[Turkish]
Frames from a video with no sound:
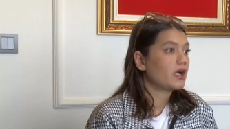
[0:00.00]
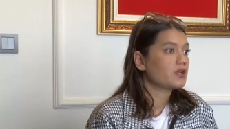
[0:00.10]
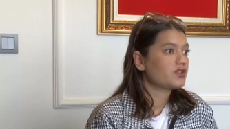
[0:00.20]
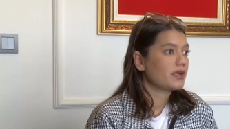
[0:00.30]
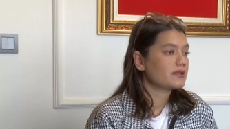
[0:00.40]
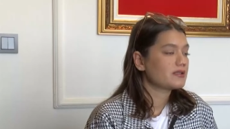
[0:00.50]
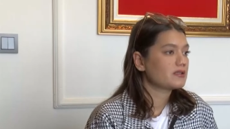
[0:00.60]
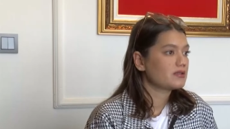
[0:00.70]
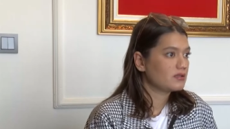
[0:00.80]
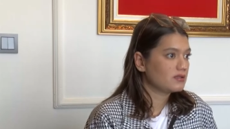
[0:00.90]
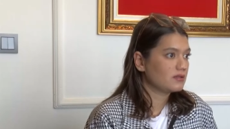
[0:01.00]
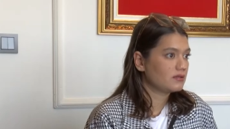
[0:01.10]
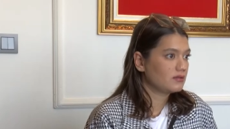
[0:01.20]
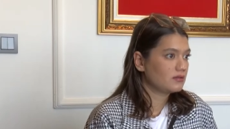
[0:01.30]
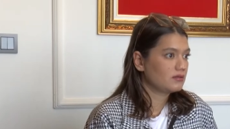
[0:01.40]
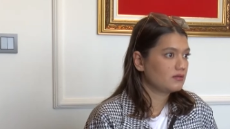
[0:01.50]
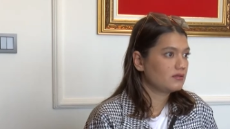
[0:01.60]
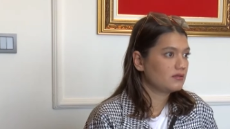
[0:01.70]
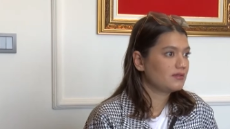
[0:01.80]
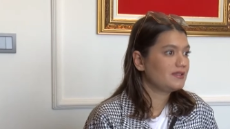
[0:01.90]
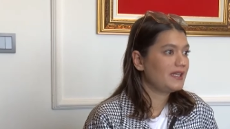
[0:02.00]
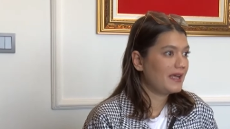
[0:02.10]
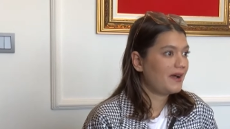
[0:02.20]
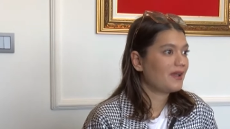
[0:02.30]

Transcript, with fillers: Kadar şanslısın hmm. diye